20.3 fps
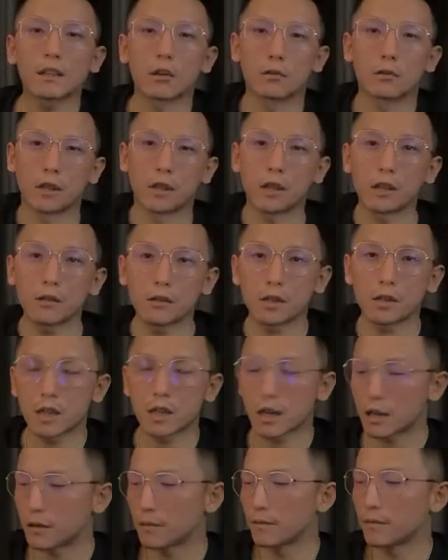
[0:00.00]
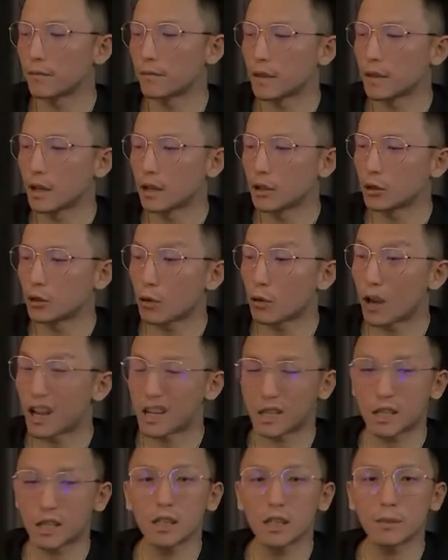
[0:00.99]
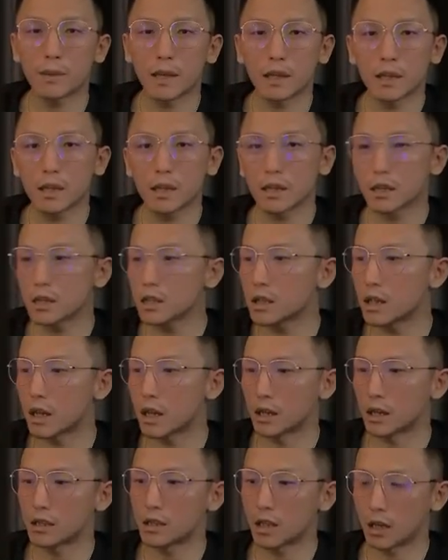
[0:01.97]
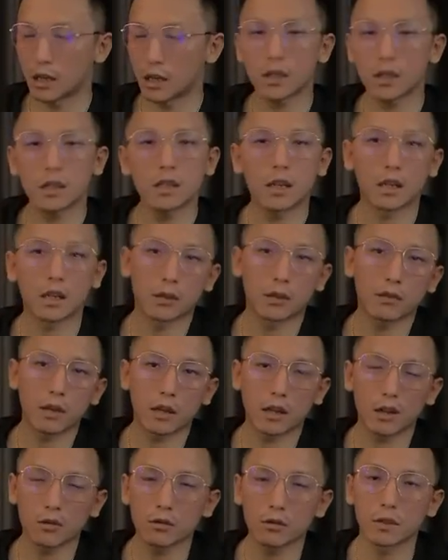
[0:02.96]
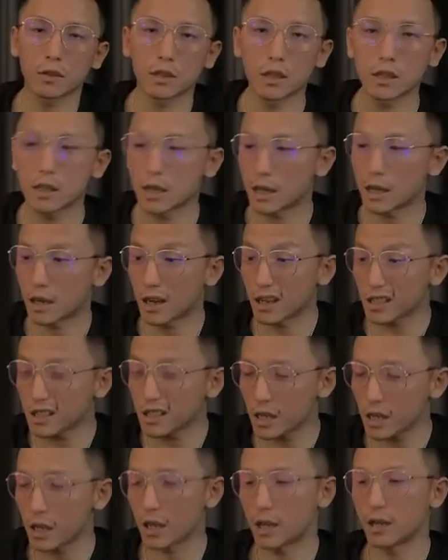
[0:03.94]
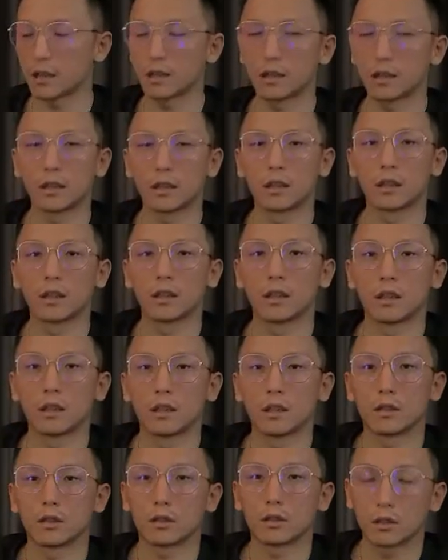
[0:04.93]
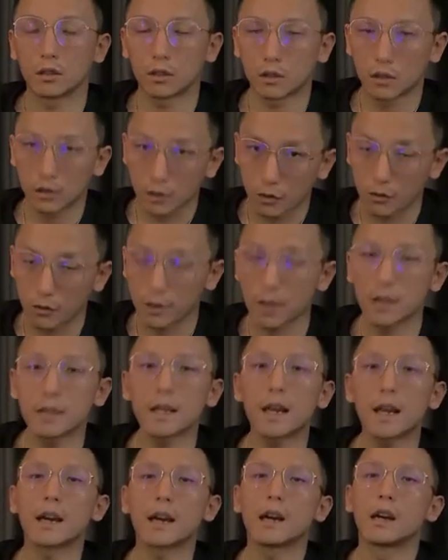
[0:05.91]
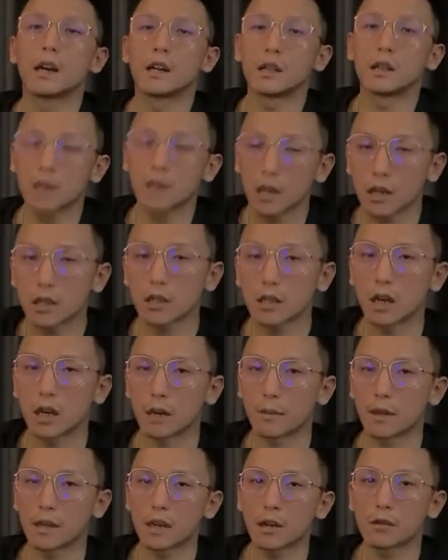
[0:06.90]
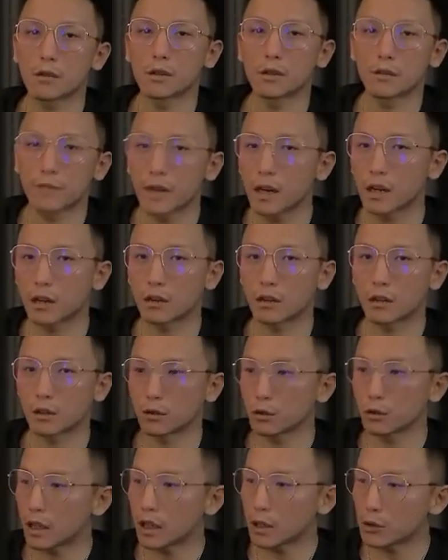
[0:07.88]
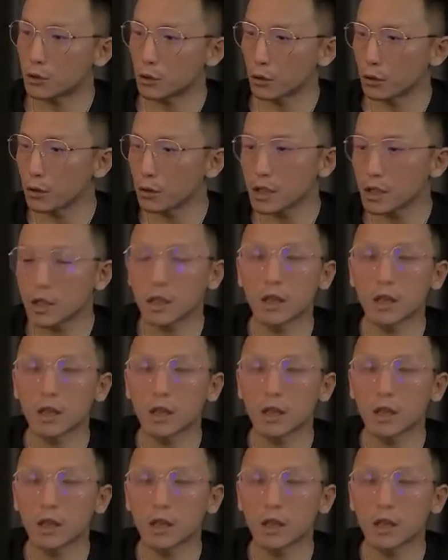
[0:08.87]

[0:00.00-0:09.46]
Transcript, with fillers: 只要是新加入你们团队的人，哪怕有着多年的工作经验，同样会遇到新人的不适应期的问题。可能影响业绩发挥。